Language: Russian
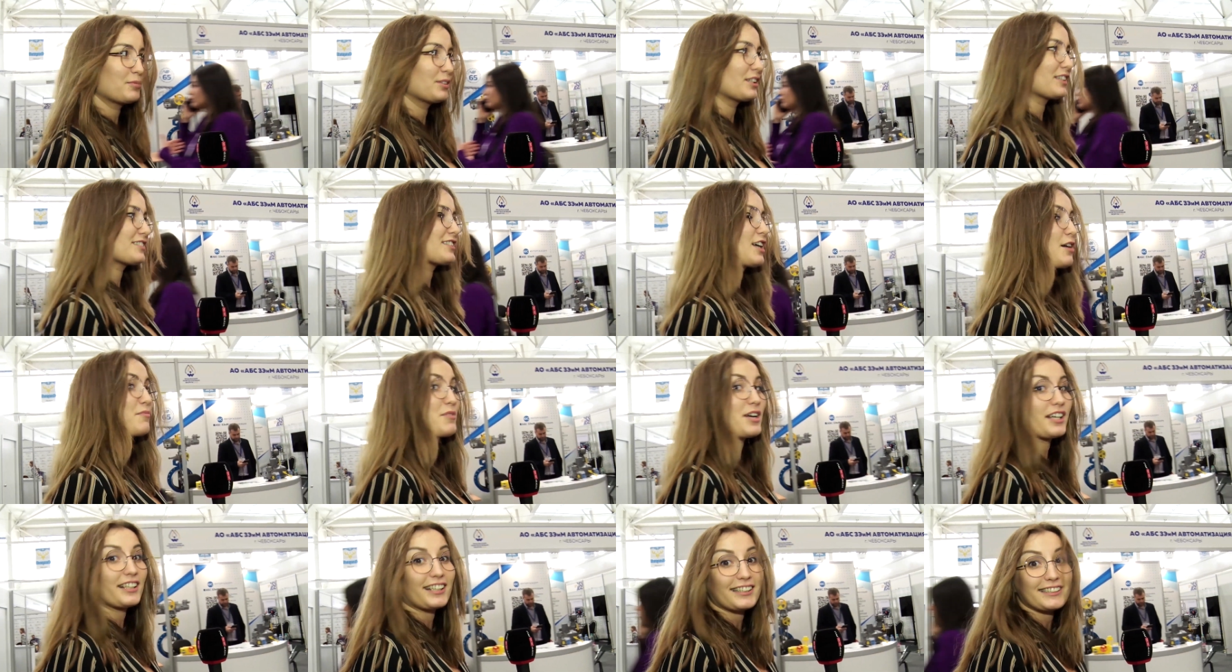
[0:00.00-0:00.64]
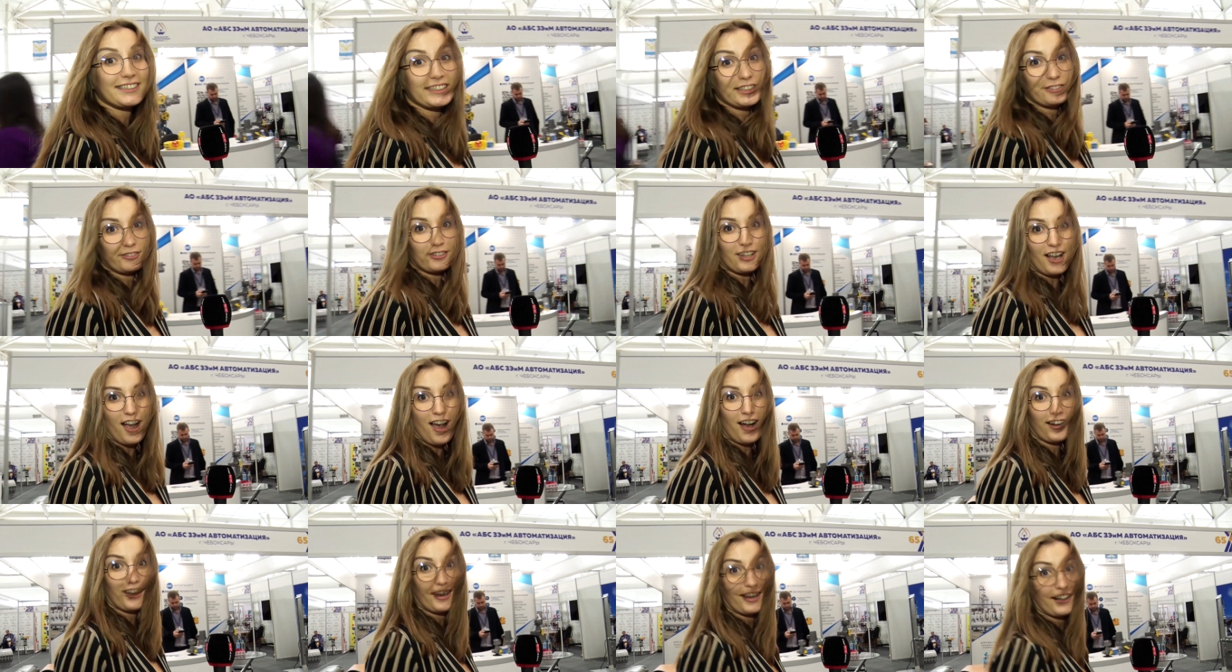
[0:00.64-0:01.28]
была самая
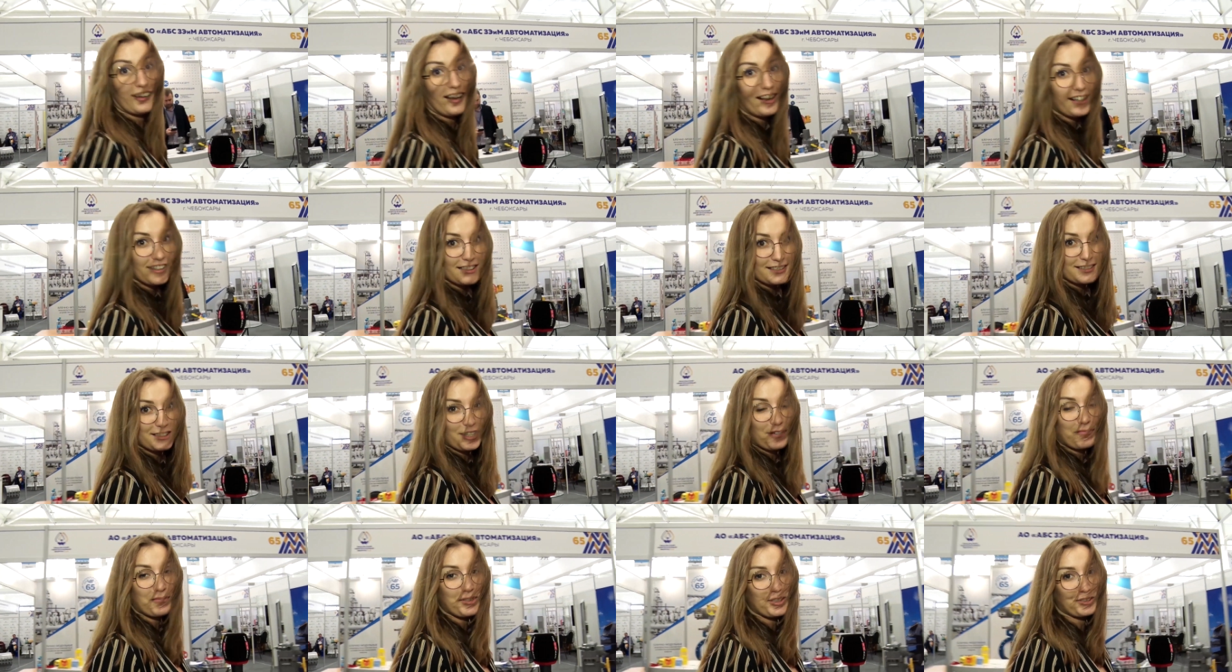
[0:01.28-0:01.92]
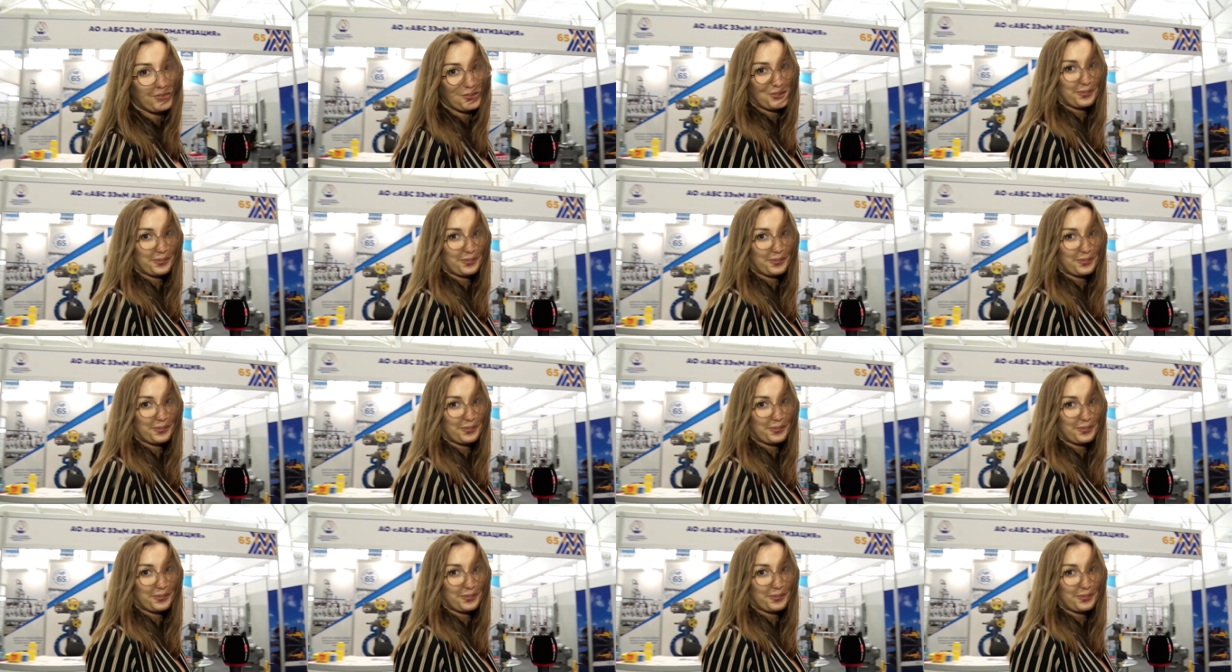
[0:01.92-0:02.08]
красивая, а какая самая